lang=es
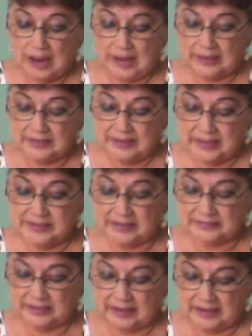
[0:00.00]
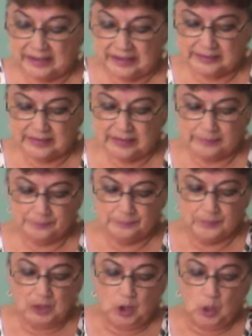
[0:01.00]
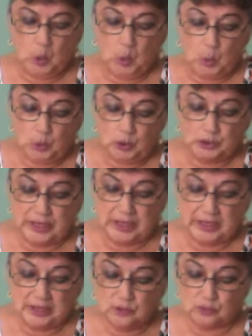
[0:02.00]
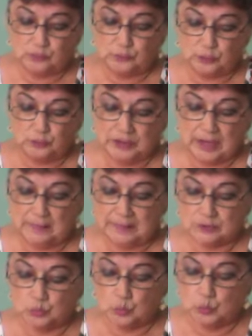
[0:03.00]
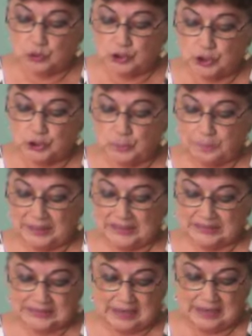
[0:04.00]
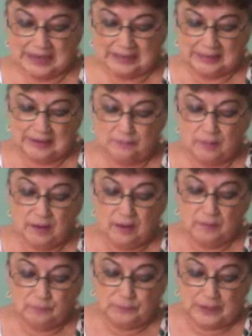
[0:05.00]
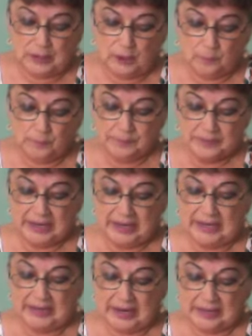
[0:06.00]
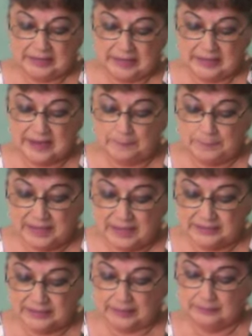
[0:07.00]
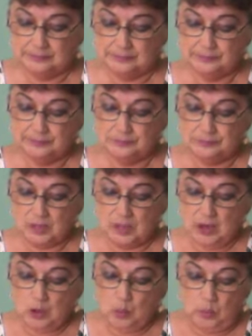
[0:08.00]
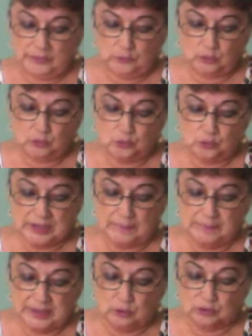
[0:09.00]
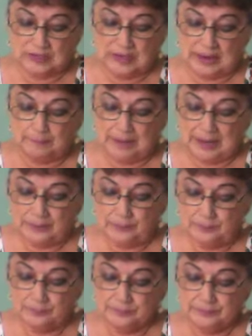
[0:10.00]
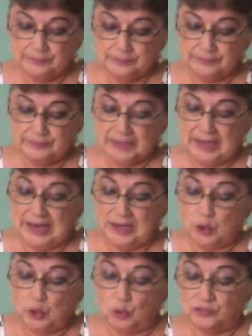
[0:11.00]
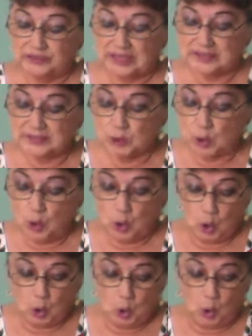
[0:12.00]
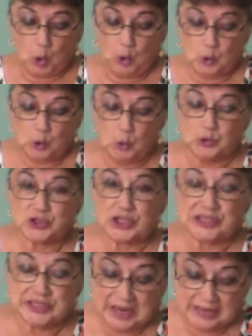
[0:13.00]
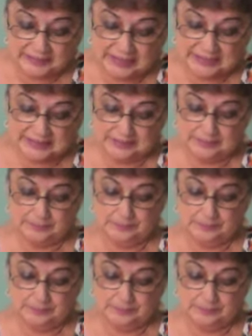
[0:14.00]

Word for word: aquella tragedia. Uno de ellos frotaba su cuchillo para sacarle filo en aquella piedra. Cuando sus amigos le hablaron, él contestó con cuchilladas.